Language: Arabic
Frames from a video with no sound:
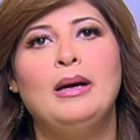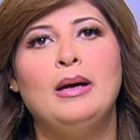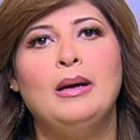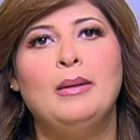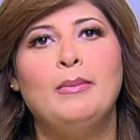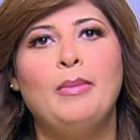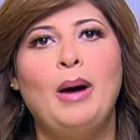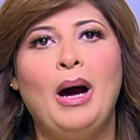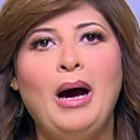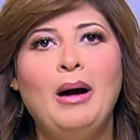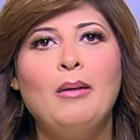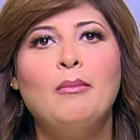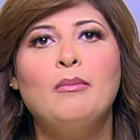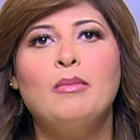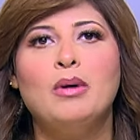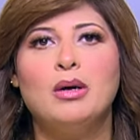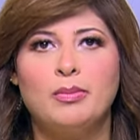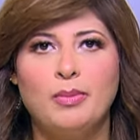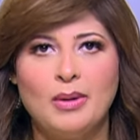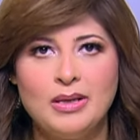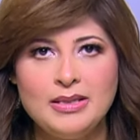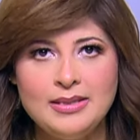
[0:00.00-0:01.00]

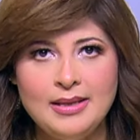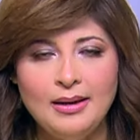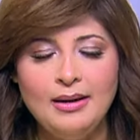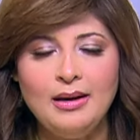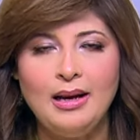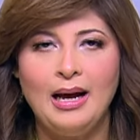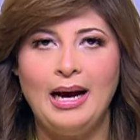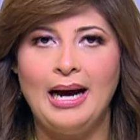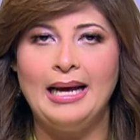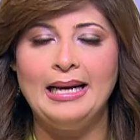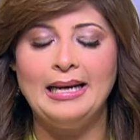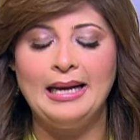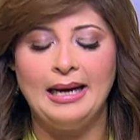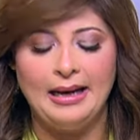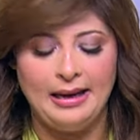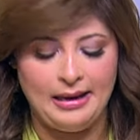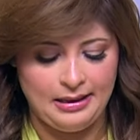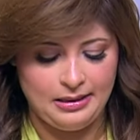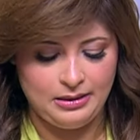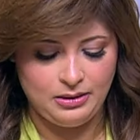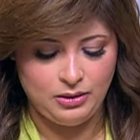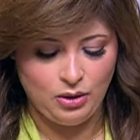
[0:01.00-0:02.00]
بحمر بصل
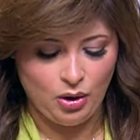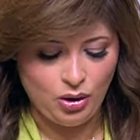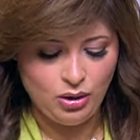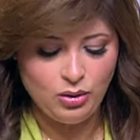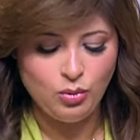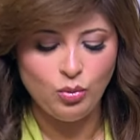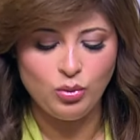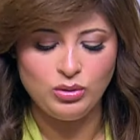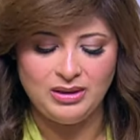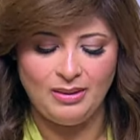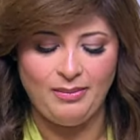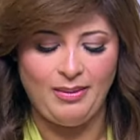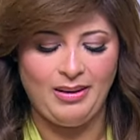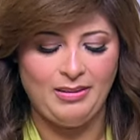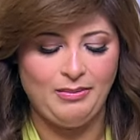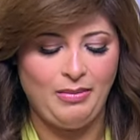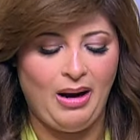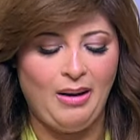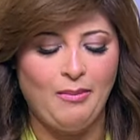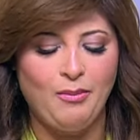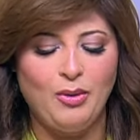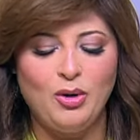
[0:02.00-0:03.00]
على النار وطبعا
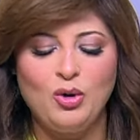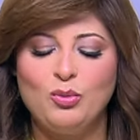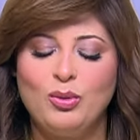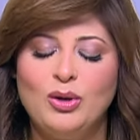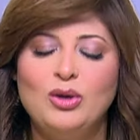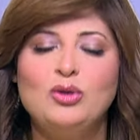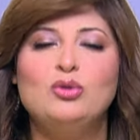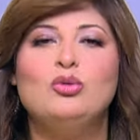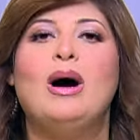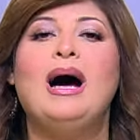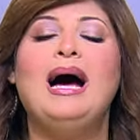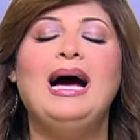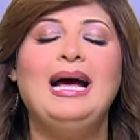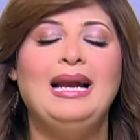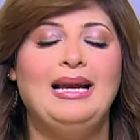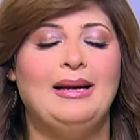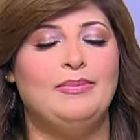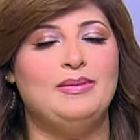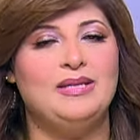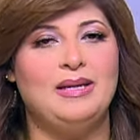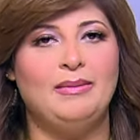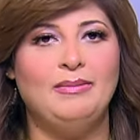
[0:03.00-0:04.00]
بحمره برده
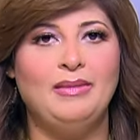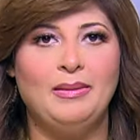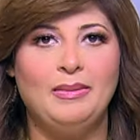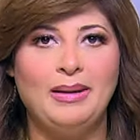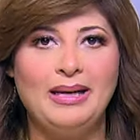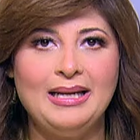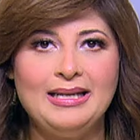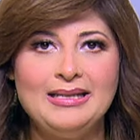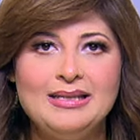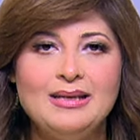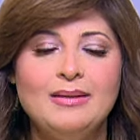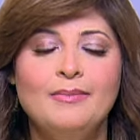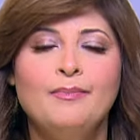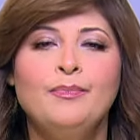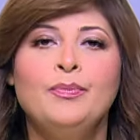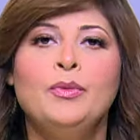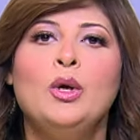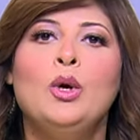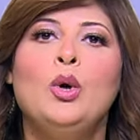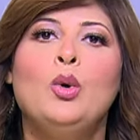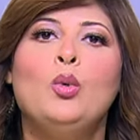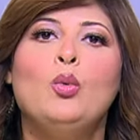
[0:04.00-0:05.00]
احلى بسمنه بلدي
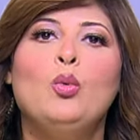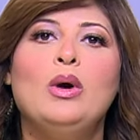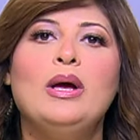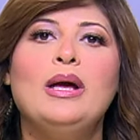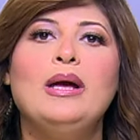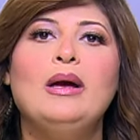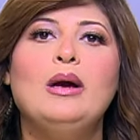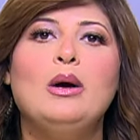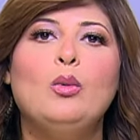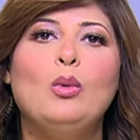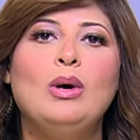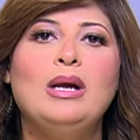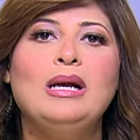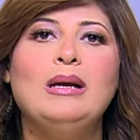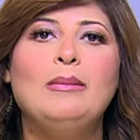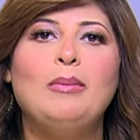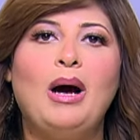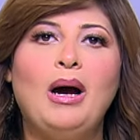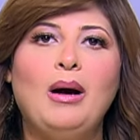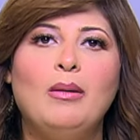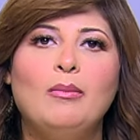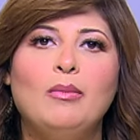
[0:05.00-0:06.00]
و... وانا
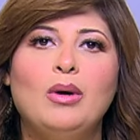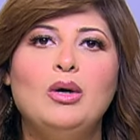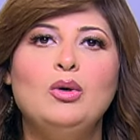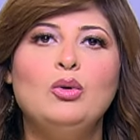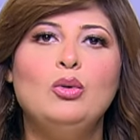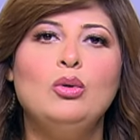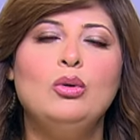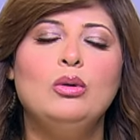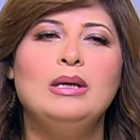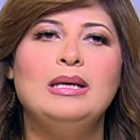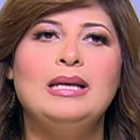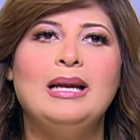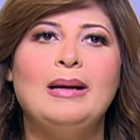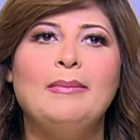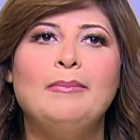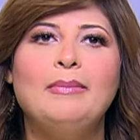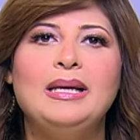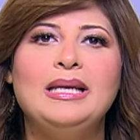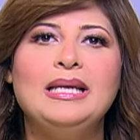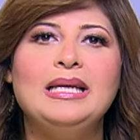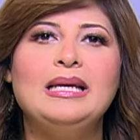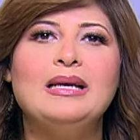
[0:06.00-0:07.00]
بحمره
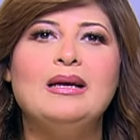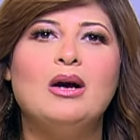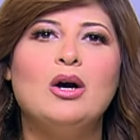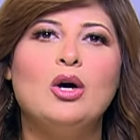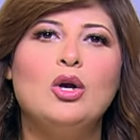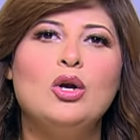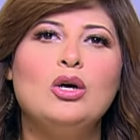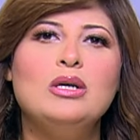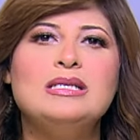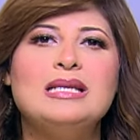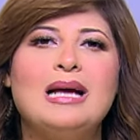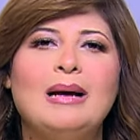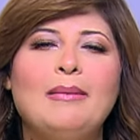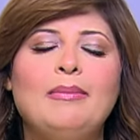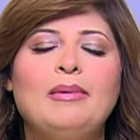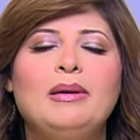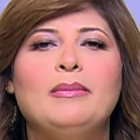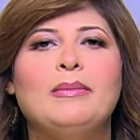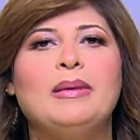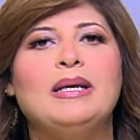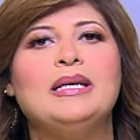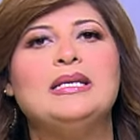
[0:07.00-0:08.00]
لما يجي خلاص
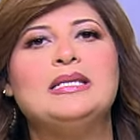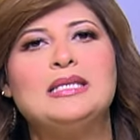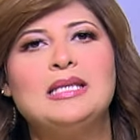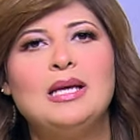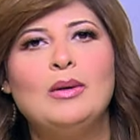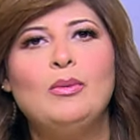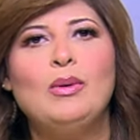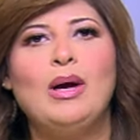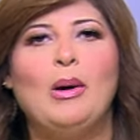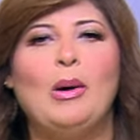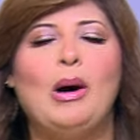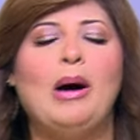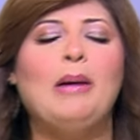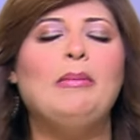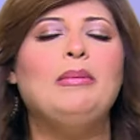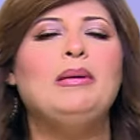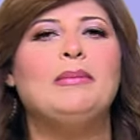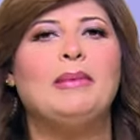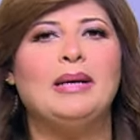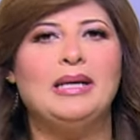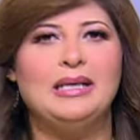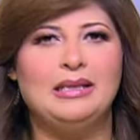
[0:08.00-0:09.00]
قبل ما يستوي او
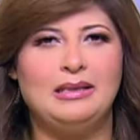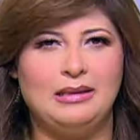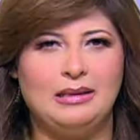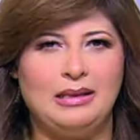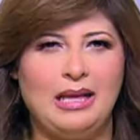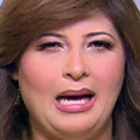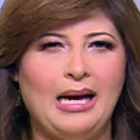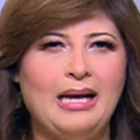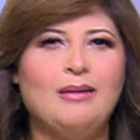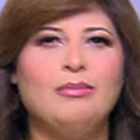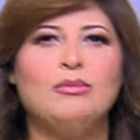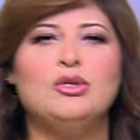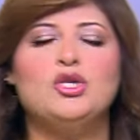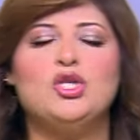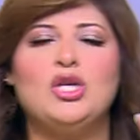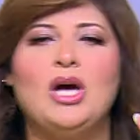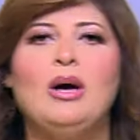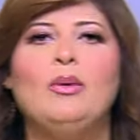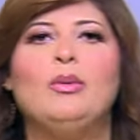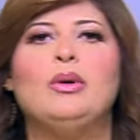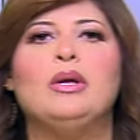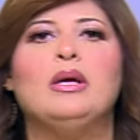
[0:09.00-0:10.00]
قبل ما يتقرمش
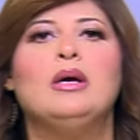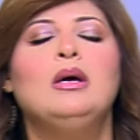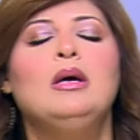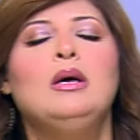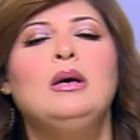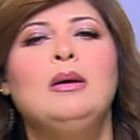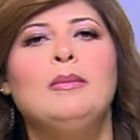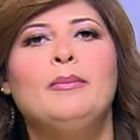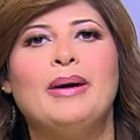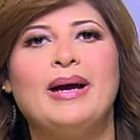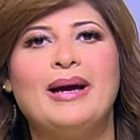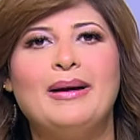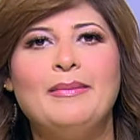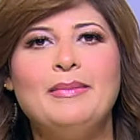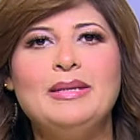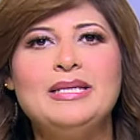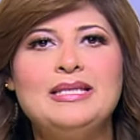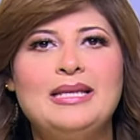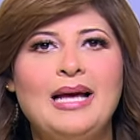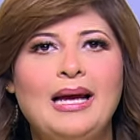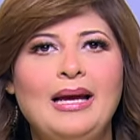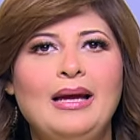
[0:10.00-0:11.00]
قوي
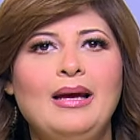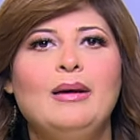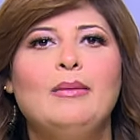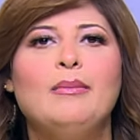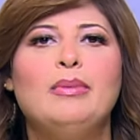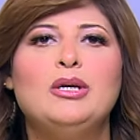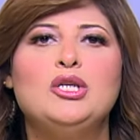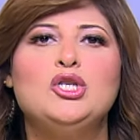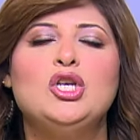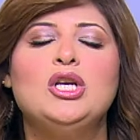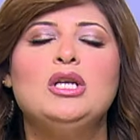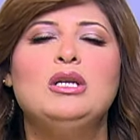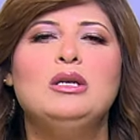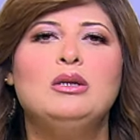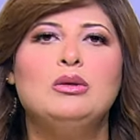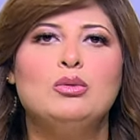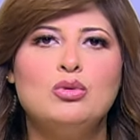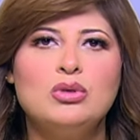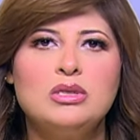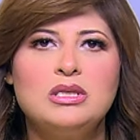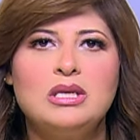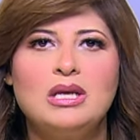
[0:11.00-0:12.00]
بخمس دقايق بشيل
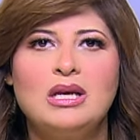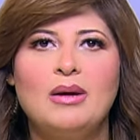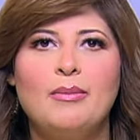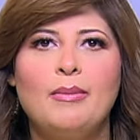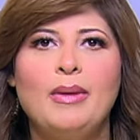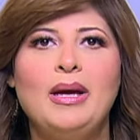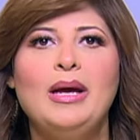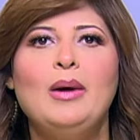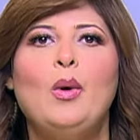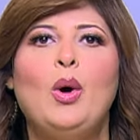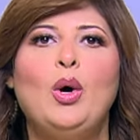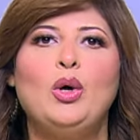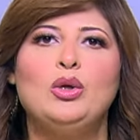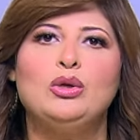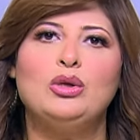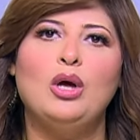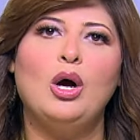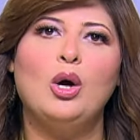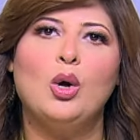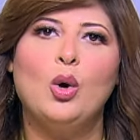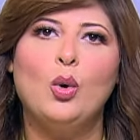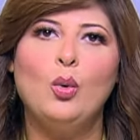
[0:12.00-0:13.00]
نص الكميه
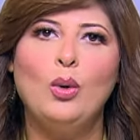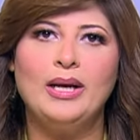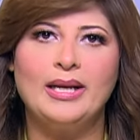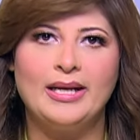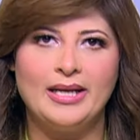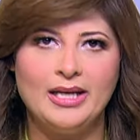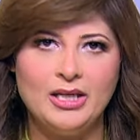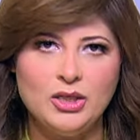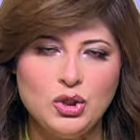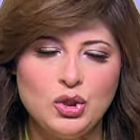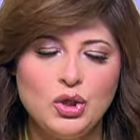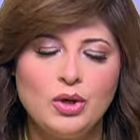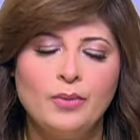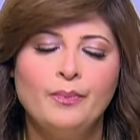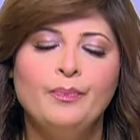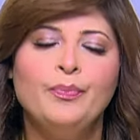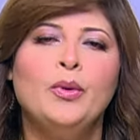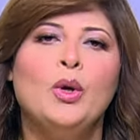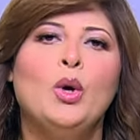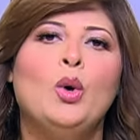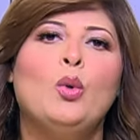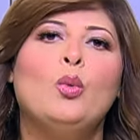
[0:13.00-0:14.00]
واحطها جوه الكشك
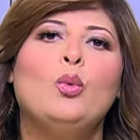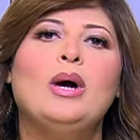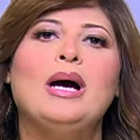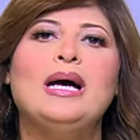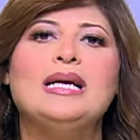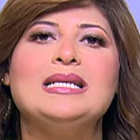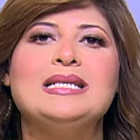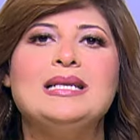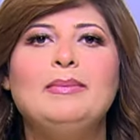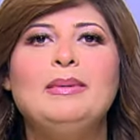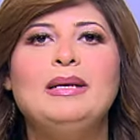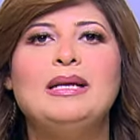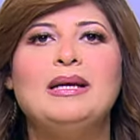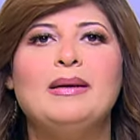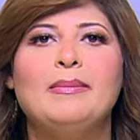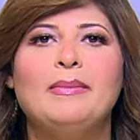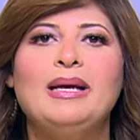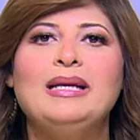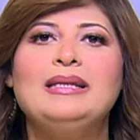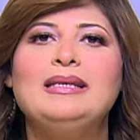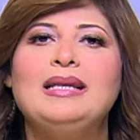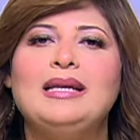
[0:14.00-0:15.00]
واسيب
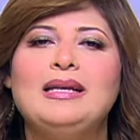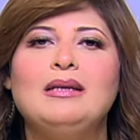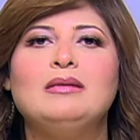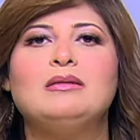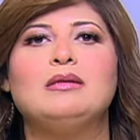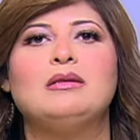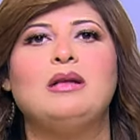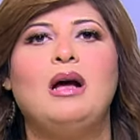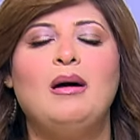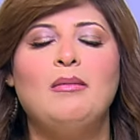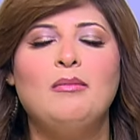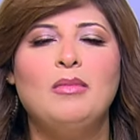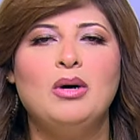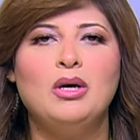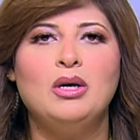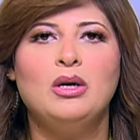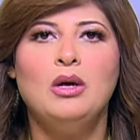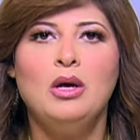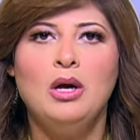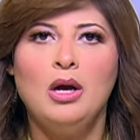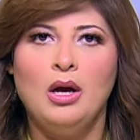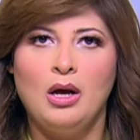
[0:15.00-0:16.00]
الكميه التانيه تتحمر
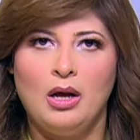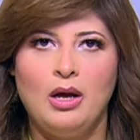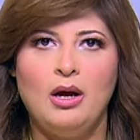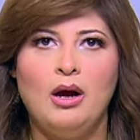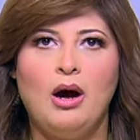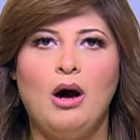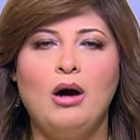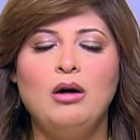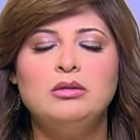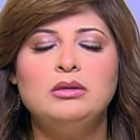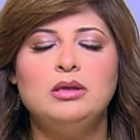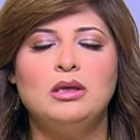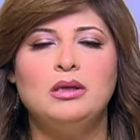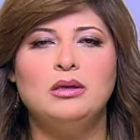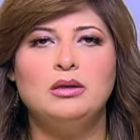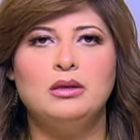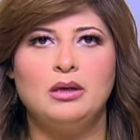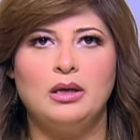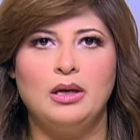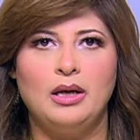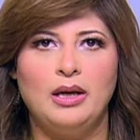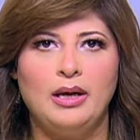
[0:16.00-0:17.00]
آه،
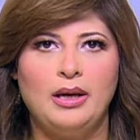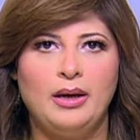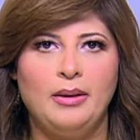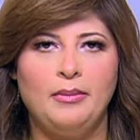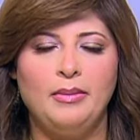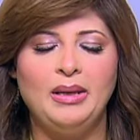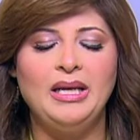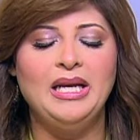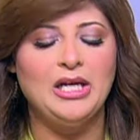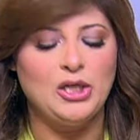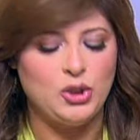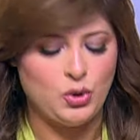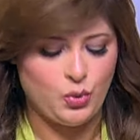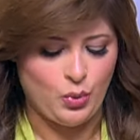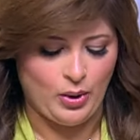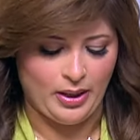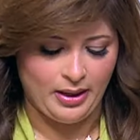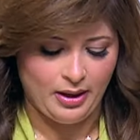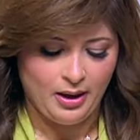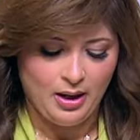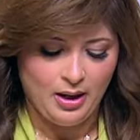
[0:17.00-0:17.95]
اكتر آه، منها شويه